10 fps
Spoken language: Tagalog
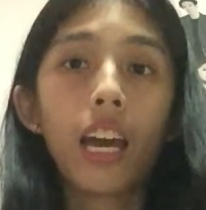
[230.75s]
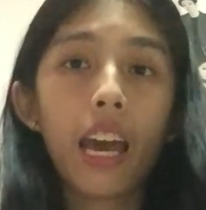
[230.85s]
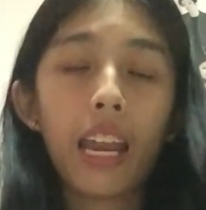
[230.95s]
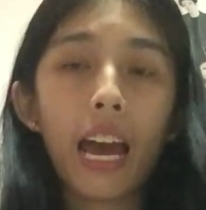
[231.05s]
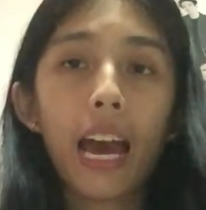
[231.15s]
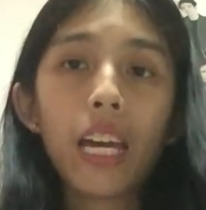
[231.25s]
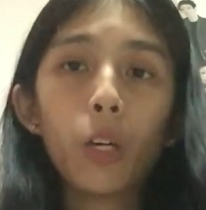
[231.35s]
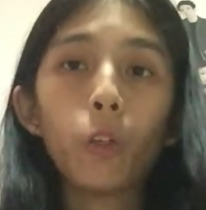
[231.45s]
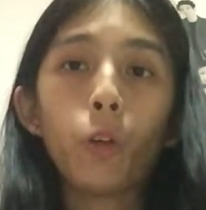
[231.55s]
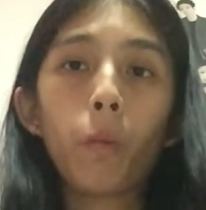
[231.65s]
and I
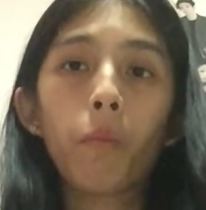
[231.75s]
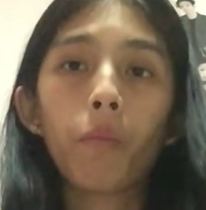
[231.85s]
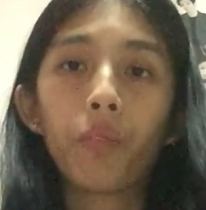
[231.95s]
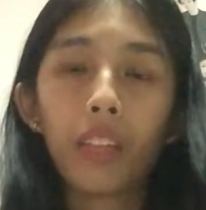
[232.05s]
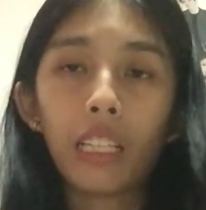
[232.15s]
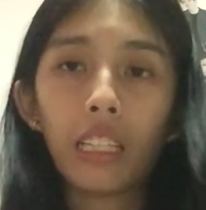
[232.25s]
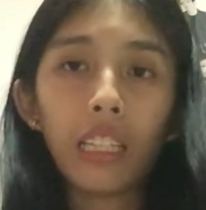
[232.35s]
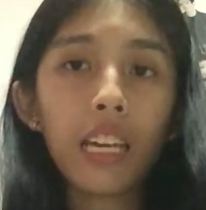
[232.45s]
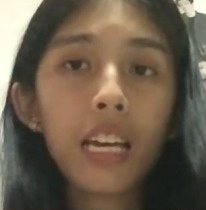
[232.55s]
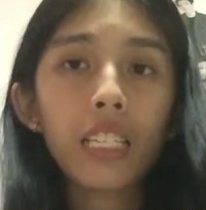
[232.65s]
hope that
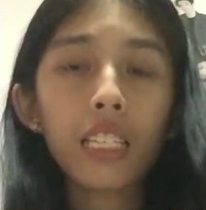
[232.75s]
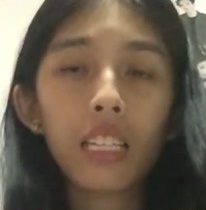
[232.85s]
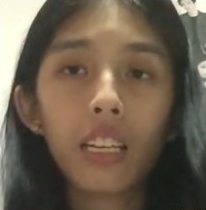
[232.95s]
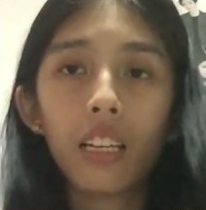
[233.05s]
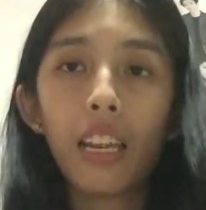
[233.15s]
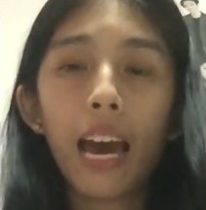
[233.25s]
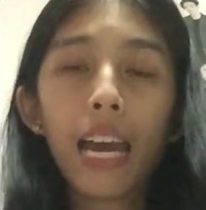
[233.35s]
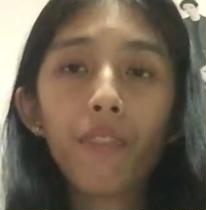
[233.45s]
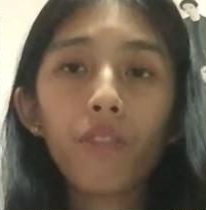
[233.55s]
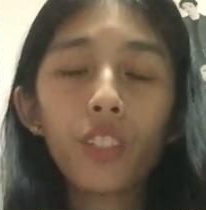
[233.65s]
this
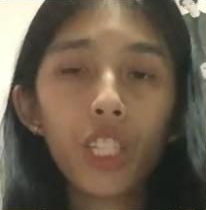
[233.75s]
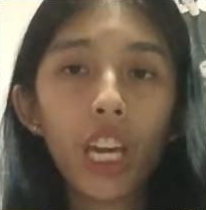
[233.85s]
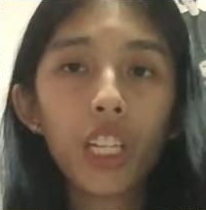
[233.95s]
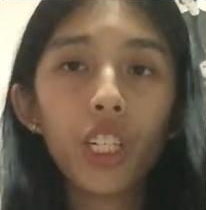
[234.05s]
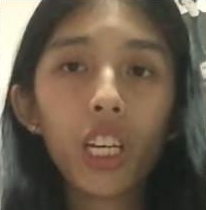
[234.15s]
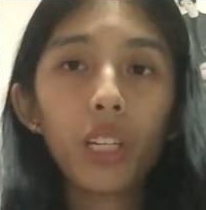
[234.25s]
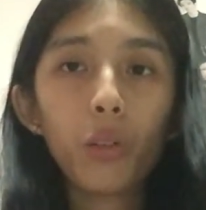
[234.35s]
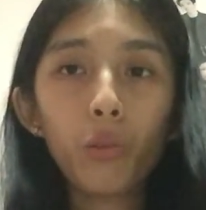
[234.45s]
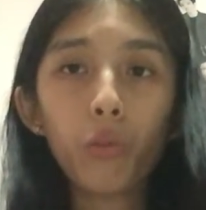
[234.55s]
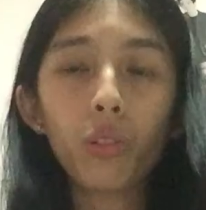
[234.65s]
life-changing
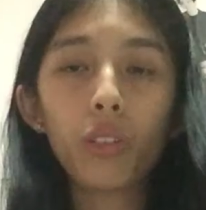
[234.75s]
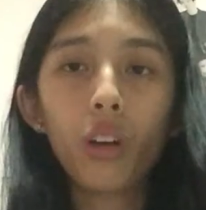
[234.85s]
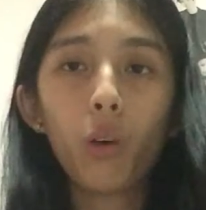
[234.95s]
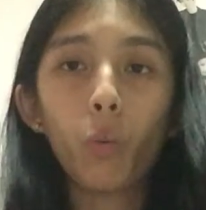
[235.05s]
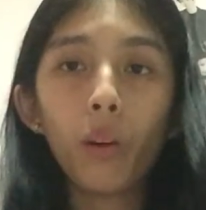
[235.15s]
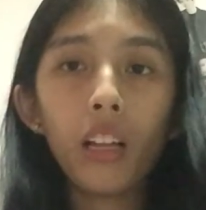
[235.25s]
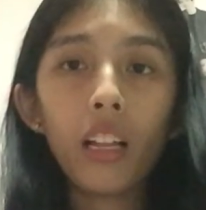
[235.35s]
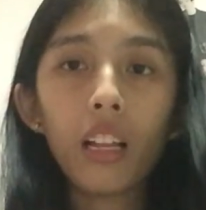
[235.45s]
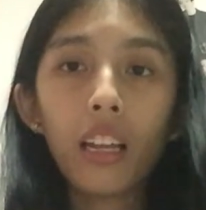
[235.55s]
news will